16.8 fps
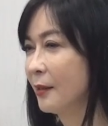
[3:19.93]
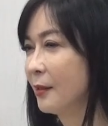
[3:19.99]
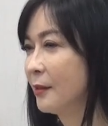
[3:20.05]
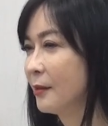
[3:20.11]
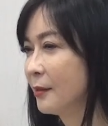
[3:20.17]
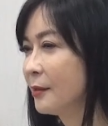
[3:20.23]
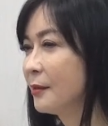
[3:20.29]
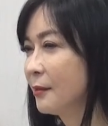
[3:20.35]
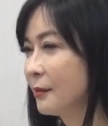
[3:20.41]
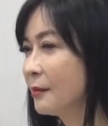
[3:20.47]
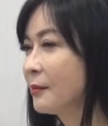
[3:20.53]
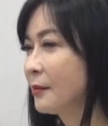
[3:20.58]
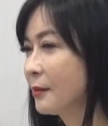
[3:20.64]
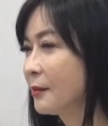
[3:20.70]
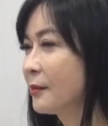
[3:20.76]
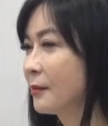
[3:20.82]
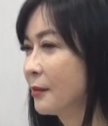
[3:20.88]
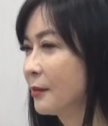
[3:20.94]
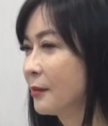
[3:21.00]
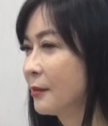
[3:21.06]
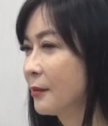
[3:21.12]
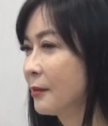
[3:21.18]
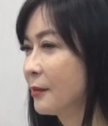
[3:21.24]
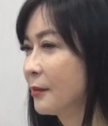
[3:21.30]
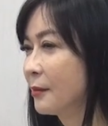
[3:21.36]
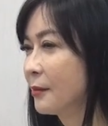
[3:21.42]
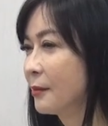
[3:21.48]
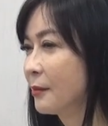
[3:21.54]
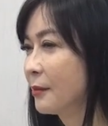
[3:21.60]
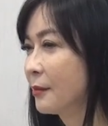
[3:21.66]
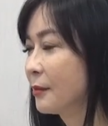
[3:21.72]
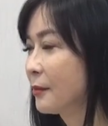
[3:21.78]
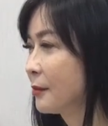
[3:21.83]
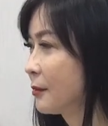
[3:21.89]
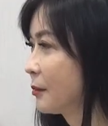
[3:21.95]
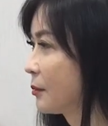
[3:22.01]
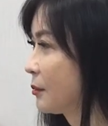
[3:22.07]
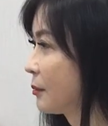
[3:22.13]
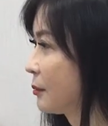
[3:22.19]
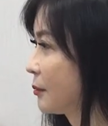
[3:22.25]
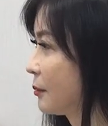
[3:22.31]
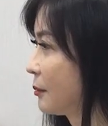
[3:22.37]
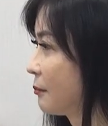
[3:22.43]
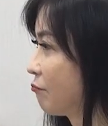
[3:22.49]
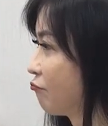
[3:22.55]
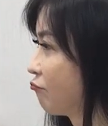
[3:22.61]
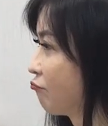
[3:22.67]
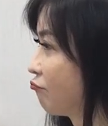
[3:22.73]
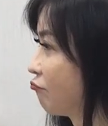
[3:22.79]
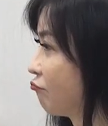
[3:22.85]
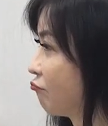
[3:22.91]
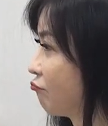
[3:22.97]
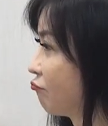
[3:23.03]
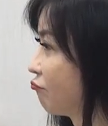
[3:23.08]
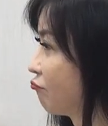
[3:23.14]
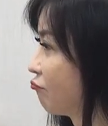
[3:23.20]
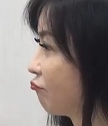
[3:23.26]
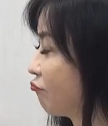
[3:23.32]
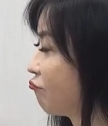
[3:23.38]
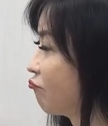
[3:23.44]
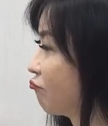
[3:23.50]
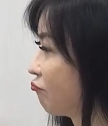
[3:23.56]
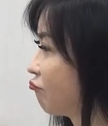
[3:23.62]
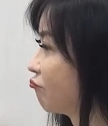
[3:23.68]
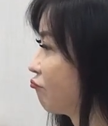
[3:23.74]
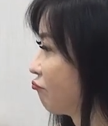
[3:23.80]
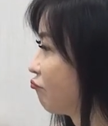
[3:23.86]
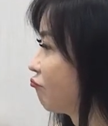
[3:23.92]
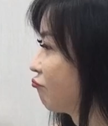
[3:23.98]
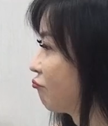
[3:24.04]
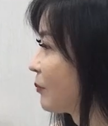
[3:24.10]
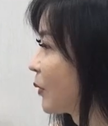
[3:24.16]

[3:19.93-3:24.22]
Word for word: 嗯嗯。在医院做治疗吗？